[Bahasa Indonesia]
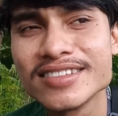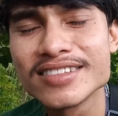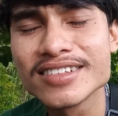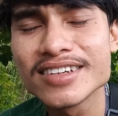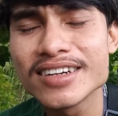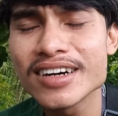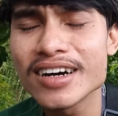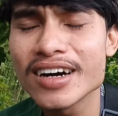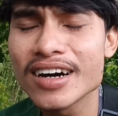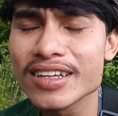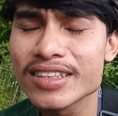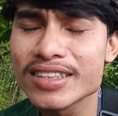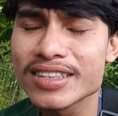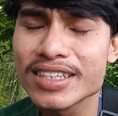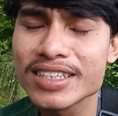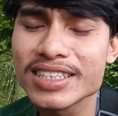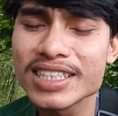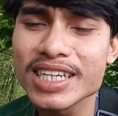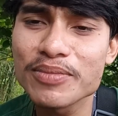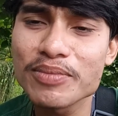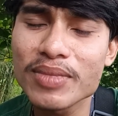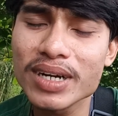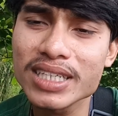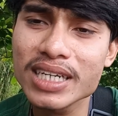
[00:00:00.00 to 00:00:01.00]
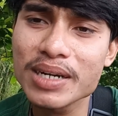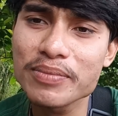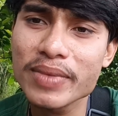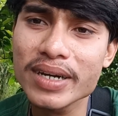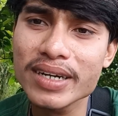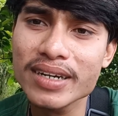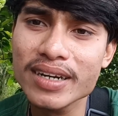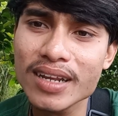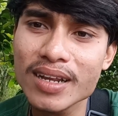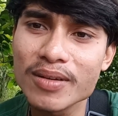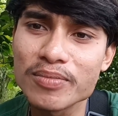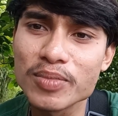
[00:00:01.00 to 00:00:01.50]
ya di nyaman
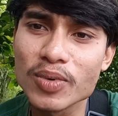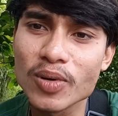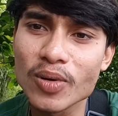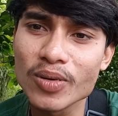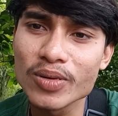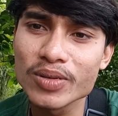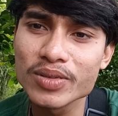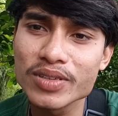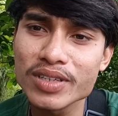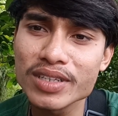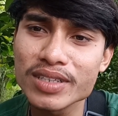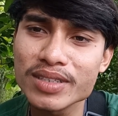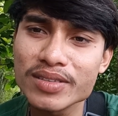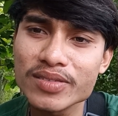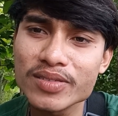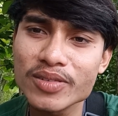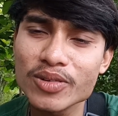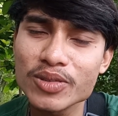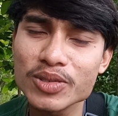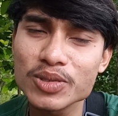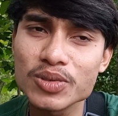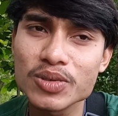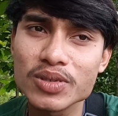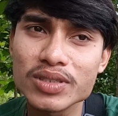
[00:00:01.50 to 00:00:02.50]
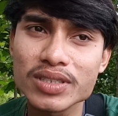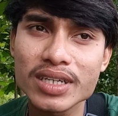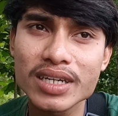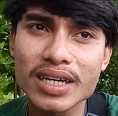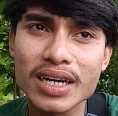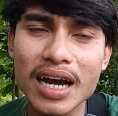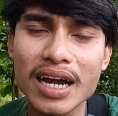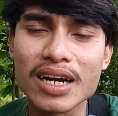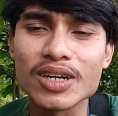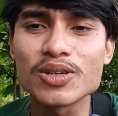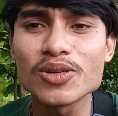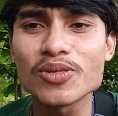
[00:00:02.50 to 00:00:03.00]
nyaman lah bro dan kok sih
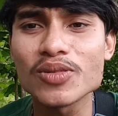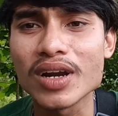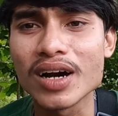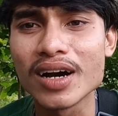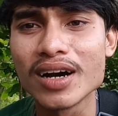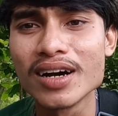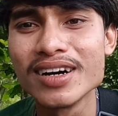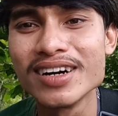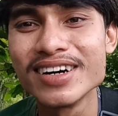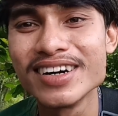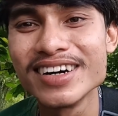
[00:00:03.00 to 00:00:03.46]
gatuk lah